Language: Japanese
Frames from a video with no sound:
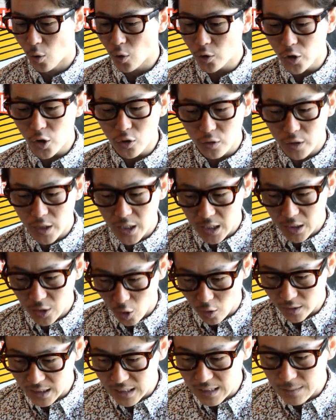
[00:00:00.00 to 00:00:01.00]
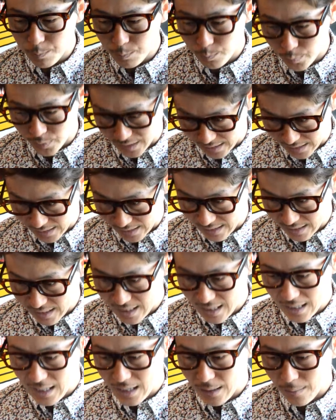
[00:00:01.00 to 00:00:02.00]
5曲入りの EP
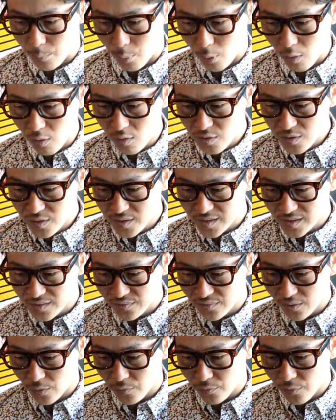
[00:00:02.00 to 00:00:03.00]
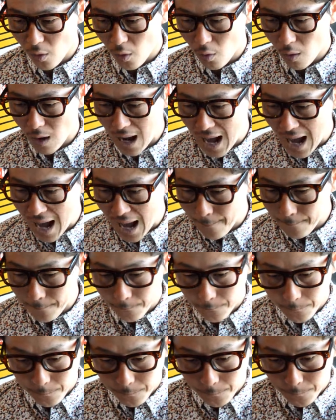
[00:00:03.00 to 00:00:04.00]
Boys for a
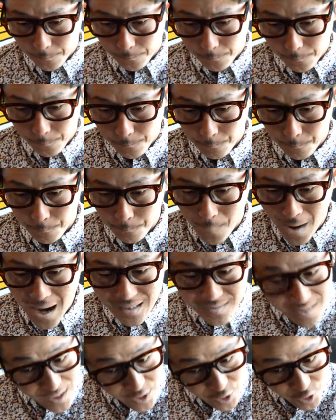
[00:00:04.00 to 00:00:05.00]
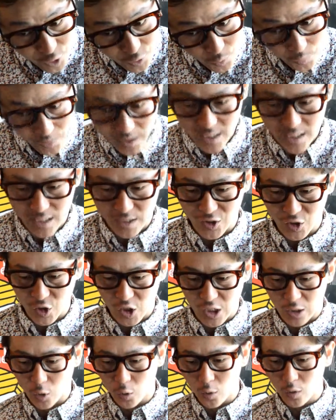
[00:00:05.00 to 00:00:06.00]
まさくろリリース
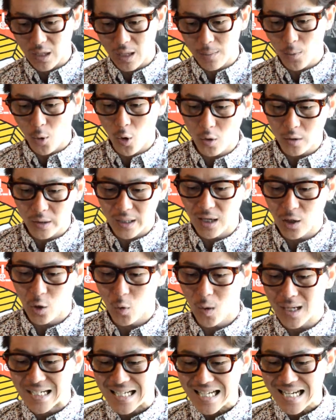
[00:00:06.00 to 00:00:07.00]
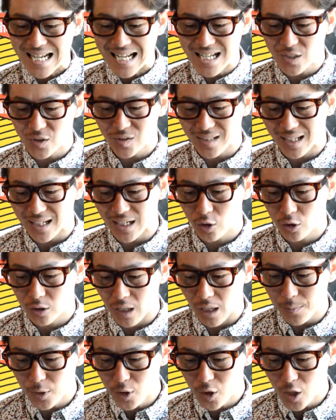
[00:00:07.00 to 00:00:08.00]
し、このデモ音源後はリリースされる
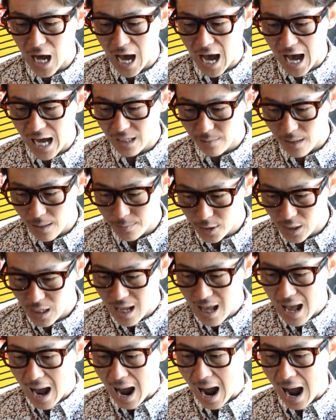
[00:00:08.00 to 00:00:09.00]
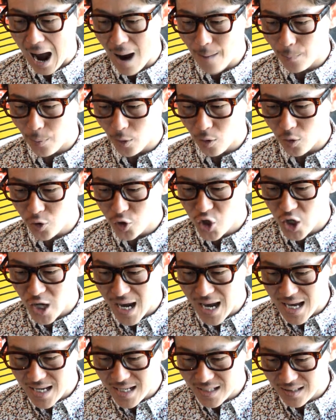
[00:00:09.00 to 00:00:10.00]
デビューアルバム
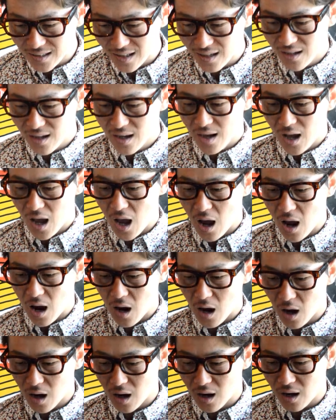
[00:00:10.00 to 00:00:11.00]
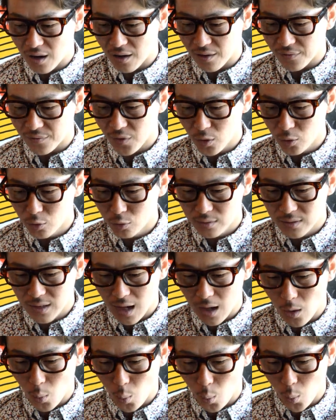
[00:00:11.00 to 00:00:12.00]
Apologize Are for the
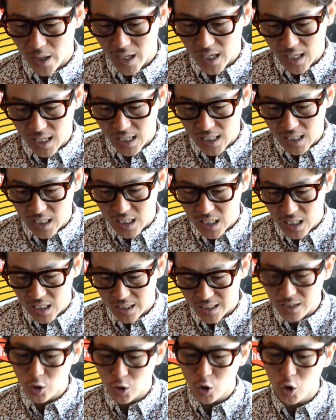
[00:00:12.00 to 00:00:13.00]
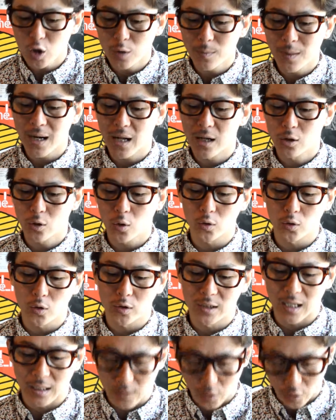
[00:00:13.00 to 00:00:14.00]
Week に含まれること
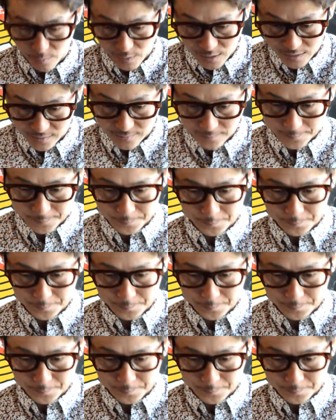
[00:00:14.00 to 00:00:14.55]
になっております。